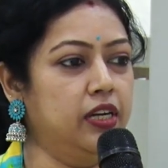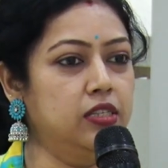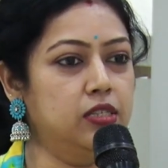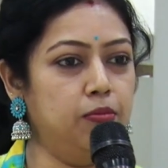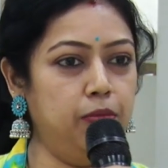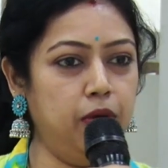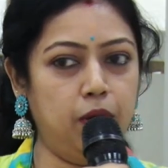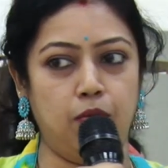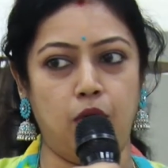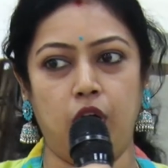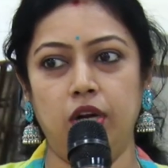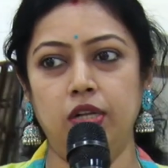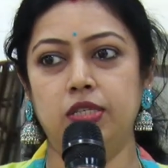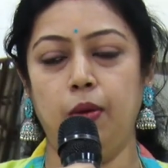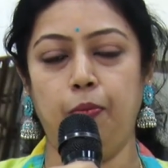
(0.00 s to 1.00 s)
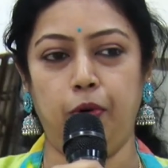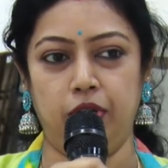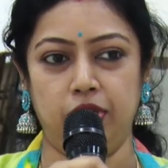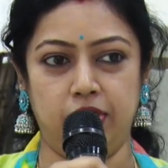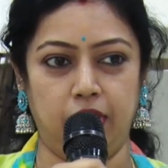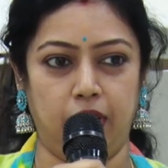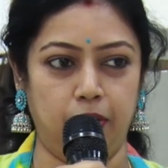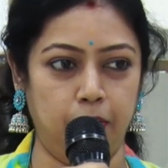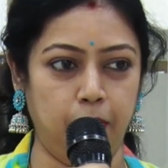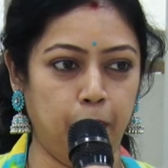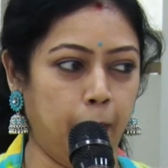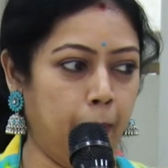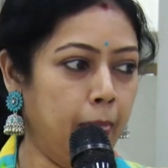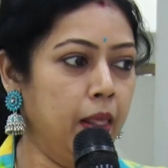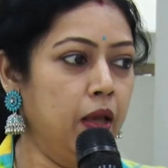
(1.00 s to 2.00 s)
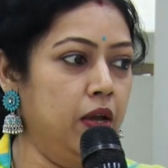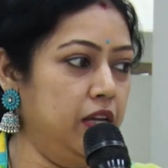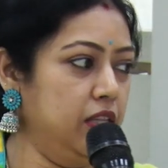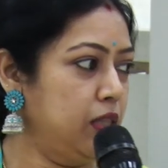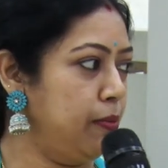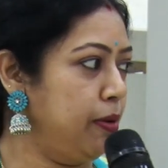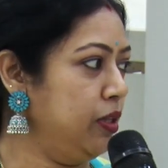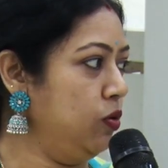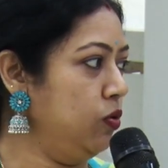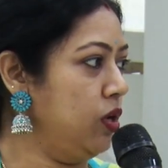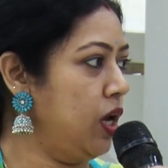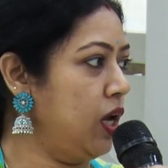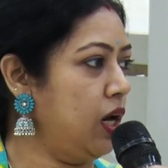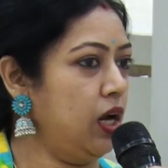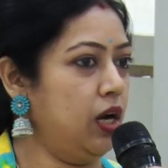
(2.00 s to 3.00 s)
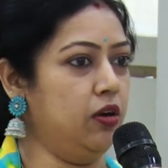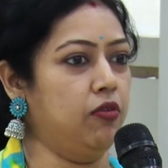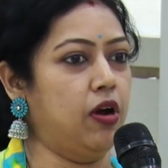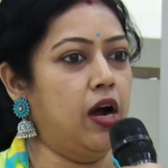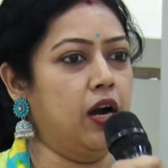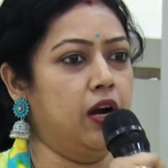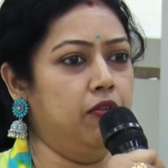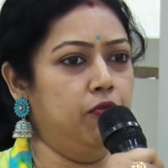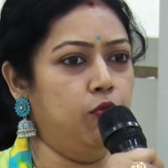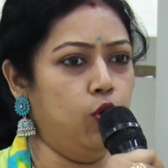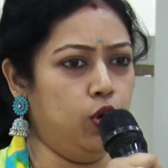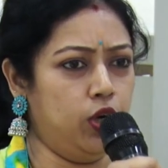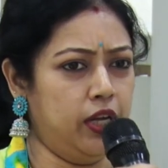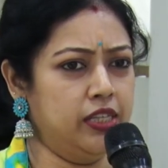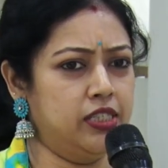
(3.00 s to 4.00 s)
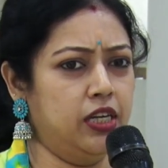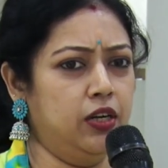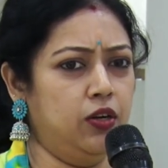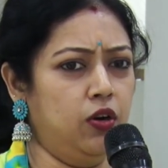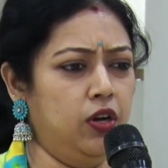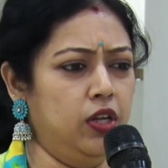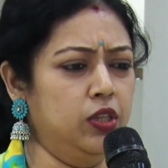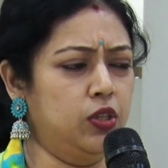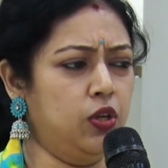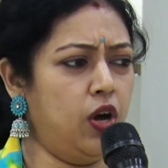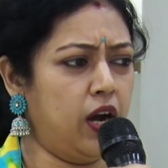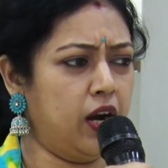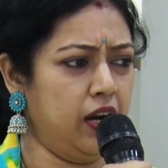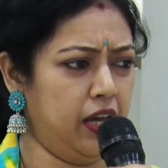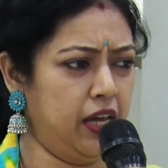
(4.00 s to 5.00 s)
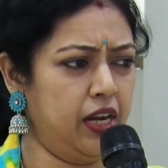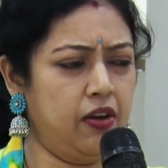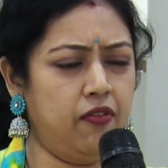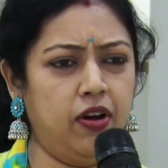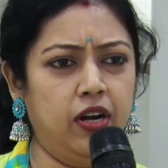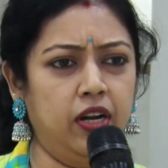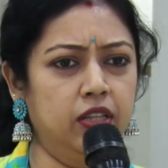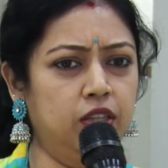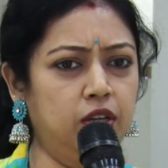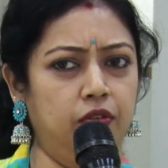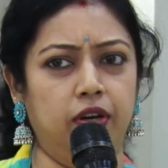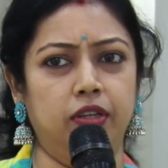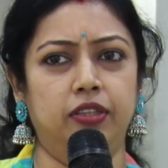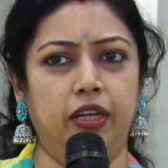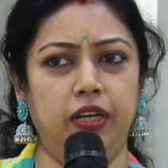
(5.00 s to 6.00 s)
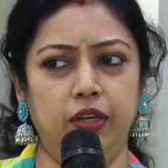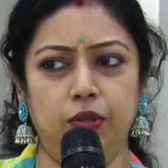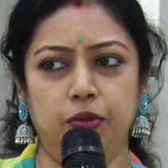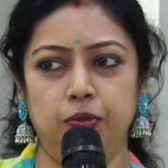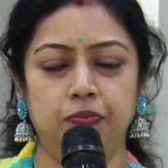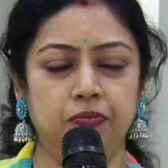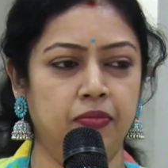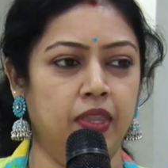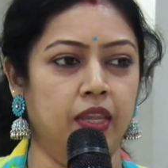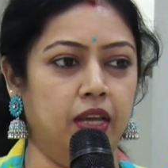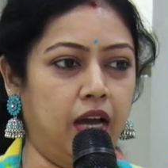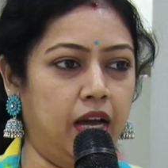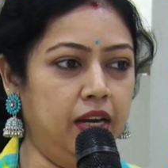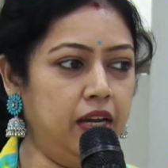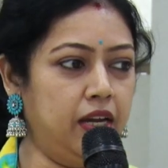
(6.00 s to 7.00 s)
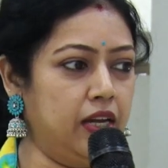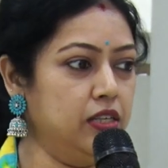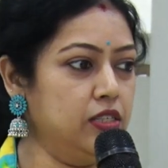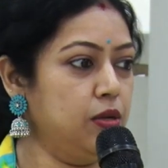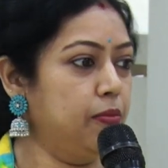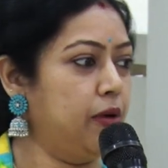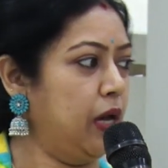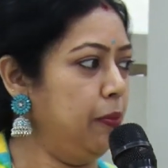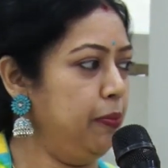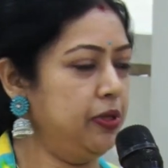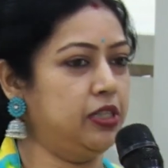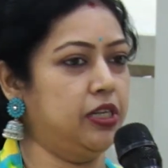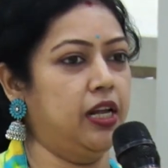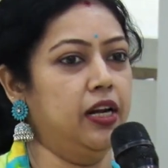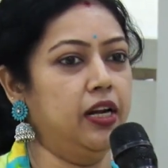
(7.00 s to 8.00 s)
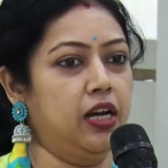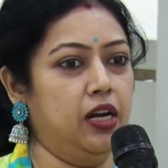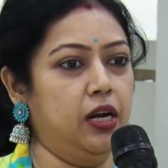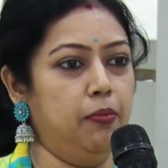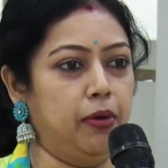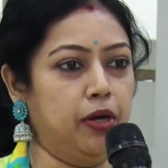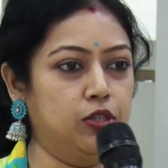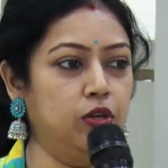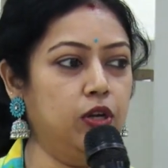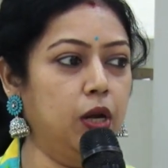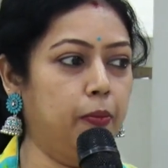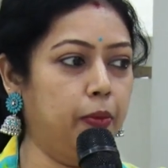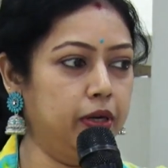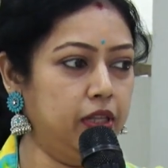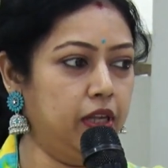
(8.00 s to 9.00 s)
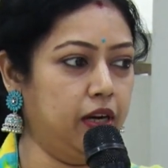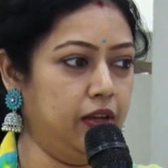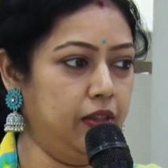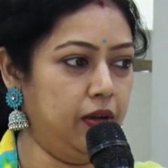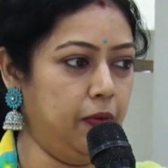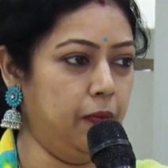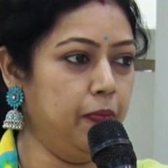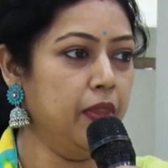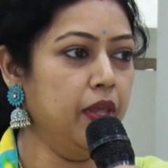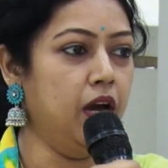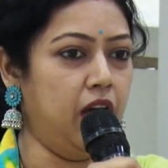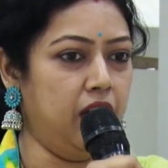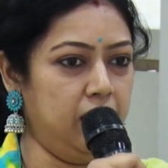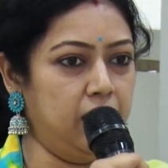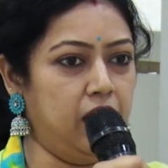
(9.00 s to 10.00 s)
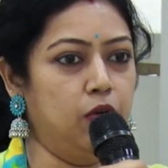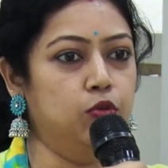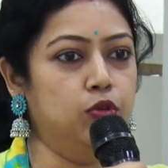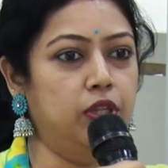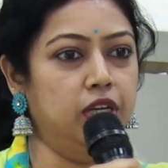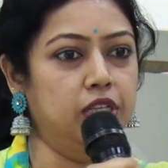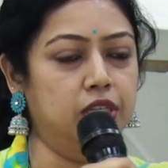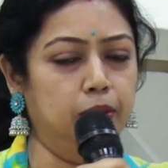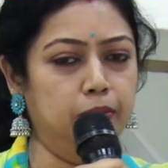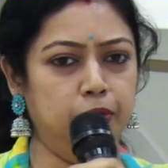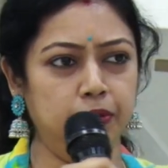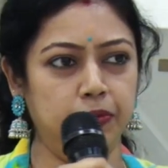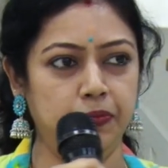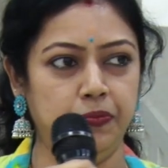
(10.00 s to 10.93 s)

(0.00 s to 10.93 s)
కనీసం మీకు వారల్ సపోర్ట్ ఇస్తారు ఇంతమంది ఉన్నారా అని అక్కడ ఓట్ వేసేటోళ్ళు ఎంతో అక్కడ ఏరియా వాళ్ళు ఎంతో ఎవరికి తెలియదు కానీ కనీసం కనిపించడానికన్నా మనుషులు కనపడతారు కదా అనేది నా ఉద్దేశము